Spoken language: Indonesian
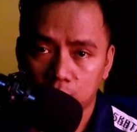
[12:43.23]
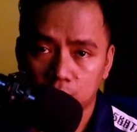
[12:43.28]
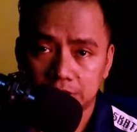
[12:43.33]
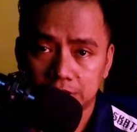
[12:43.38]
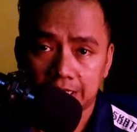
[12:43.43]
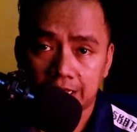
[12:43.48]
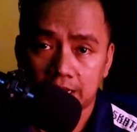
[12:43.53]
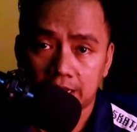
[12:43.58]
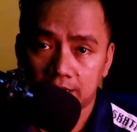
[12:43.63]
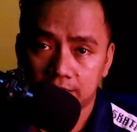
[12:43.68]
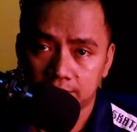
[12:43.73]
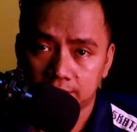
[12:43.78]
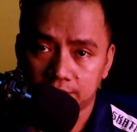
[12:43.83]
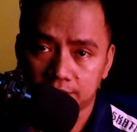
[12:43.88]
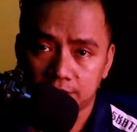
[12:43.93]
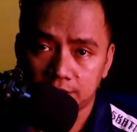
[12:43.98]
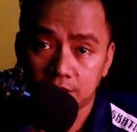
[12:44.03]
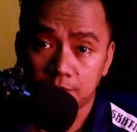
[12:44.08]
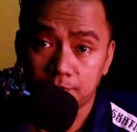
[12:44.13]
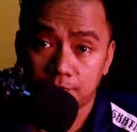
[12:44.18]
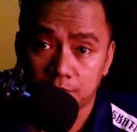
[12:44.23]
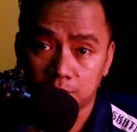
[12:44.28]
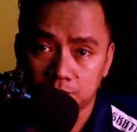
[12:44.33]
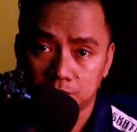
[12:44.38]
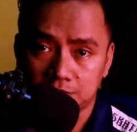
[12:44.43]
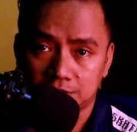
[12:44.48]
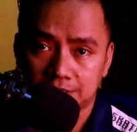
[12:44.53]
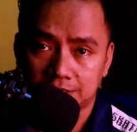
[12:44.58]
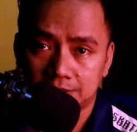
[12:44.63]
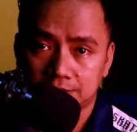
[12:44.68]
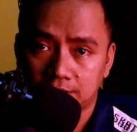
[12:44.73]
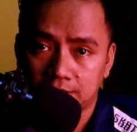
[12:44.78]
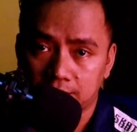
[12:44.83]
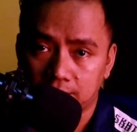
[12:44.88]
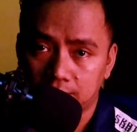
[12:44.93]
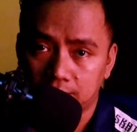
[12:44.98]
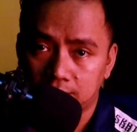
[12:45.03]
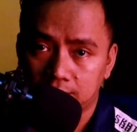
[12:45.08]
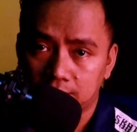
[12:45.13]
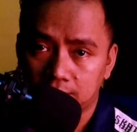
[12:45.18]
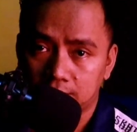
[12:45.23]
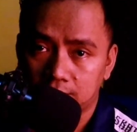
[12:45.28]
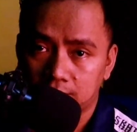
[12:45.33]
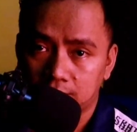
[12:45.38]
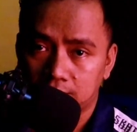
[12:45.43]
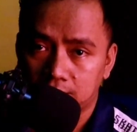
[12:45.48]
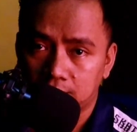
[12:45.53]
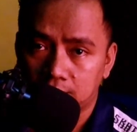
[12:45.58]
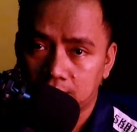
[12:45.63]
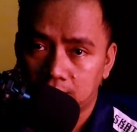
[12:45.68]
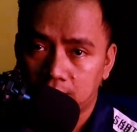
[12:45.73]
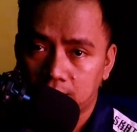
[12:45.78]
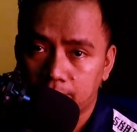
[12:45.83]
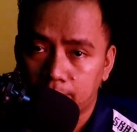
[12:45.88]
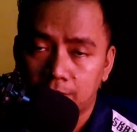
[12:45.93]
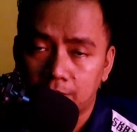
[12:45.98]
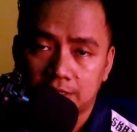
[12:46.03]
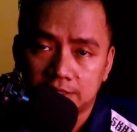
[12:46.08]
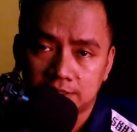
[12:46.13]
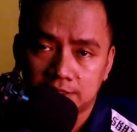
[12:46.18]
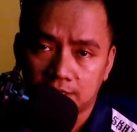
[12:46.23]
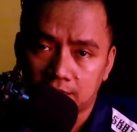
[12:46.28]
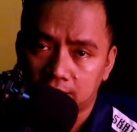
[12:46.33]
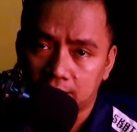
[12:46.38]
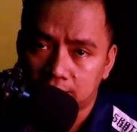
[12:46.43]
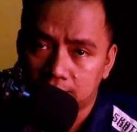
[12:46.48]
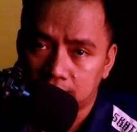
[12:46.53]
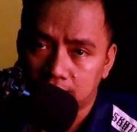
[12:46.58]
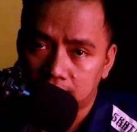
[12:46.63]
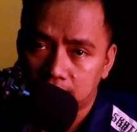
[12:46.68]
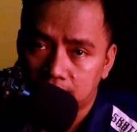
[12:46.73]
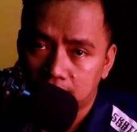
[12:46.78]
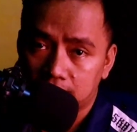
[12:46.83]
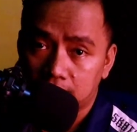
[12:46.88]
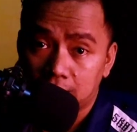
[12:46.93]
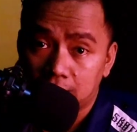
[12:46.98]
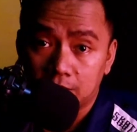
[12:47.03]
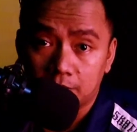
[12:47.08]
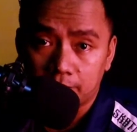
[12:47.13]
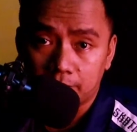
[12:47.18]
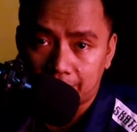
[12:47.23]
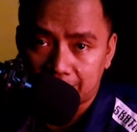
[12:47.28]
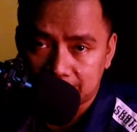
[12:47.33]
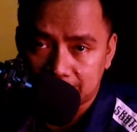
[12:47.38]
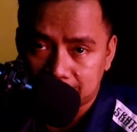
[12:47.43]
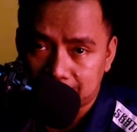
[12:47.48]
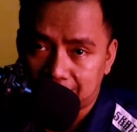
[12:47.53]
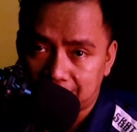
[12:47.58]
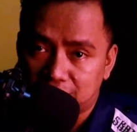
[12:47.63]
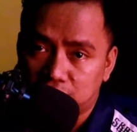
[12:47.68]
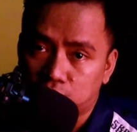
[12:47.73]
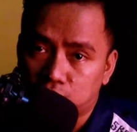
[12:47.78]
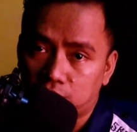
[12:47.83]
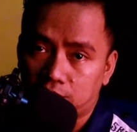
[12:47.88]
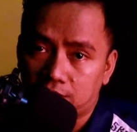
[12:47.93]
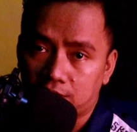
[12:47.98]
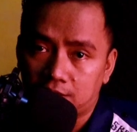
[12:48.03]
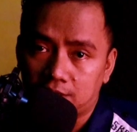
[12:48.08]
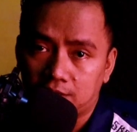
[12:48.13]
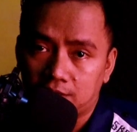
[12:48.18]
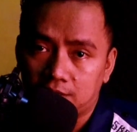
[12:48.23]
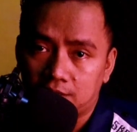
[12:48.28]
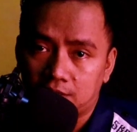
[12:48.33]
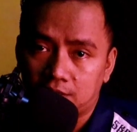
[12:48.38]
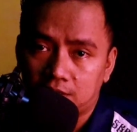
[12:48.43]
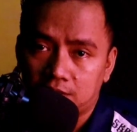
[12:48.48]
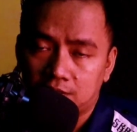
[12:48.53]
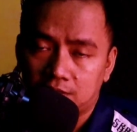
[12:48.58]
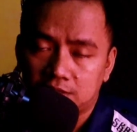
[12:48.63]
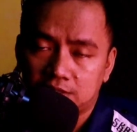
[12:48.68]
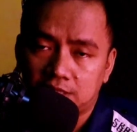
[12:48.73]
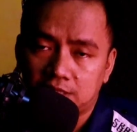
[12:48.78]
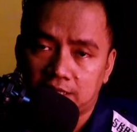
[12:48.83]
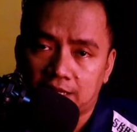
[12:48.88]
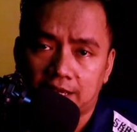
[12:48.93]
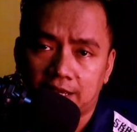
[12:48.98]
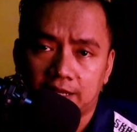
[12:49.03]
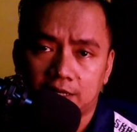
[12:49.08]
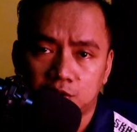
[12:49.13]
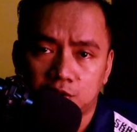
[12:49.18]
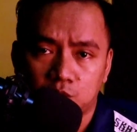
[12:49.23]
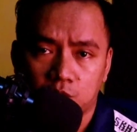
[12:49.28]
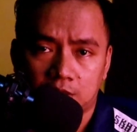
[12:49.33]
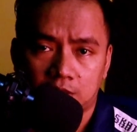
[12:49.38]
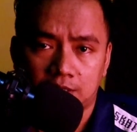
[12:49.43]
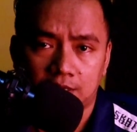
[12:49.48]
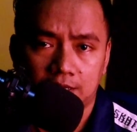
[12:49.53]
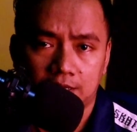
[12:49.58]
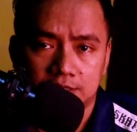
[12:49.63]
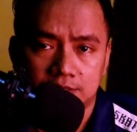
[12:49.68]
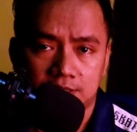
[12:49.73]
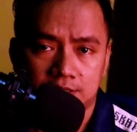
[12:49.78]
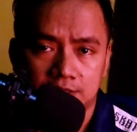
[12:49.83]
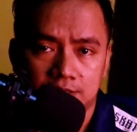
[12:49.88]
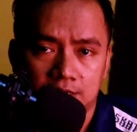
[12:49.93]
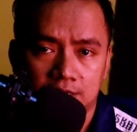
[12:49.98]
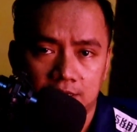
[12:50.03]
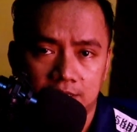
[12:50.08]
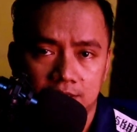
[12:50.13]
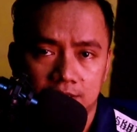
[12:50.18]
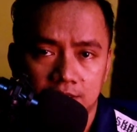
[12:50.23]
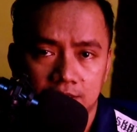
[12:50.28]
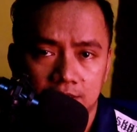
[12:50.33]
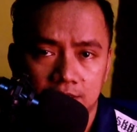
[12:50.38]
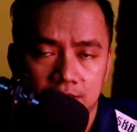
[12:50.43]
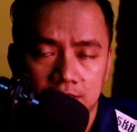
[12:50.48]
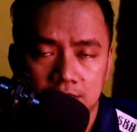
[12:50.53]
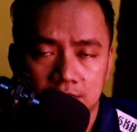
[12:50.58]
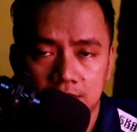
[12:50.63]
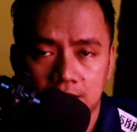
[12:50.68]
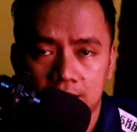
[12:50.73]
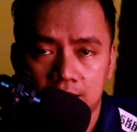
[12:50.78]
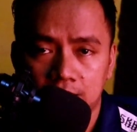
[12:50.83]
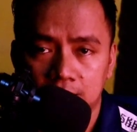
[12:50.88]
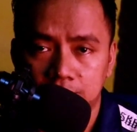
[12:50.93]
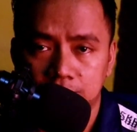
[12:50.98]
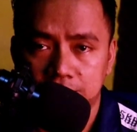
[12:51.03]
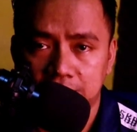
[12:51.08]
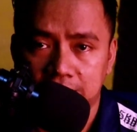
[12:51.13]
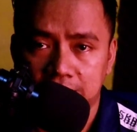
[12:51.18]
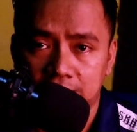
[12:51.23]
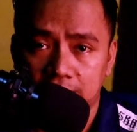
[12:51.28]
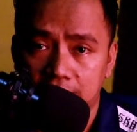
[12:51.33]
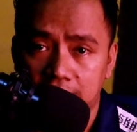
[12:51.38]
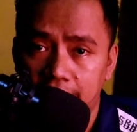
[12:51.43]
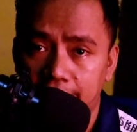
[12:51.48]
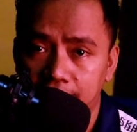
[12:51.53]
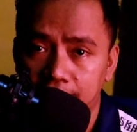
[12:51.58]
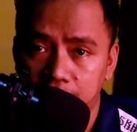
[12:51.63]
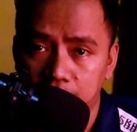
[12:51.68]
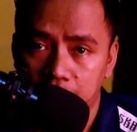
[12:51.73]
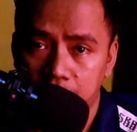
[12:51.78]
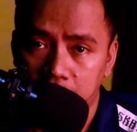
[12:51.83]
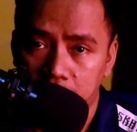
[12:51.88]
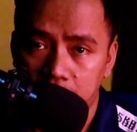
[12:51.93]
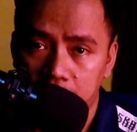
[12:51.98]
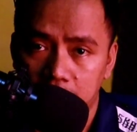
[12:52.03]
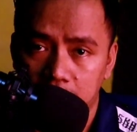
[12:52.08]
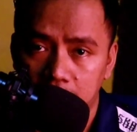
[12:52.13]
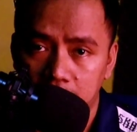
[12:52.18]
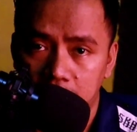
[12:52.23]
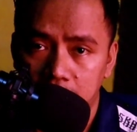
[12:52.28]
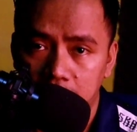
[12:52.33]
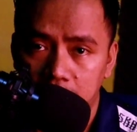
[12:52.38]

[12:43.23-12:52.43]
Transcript: Kos Angker ini belum selesai. Masih ada part selanjutnya. Jika kalian suka dengan cerita ini, kalian bisa klik like di bawah.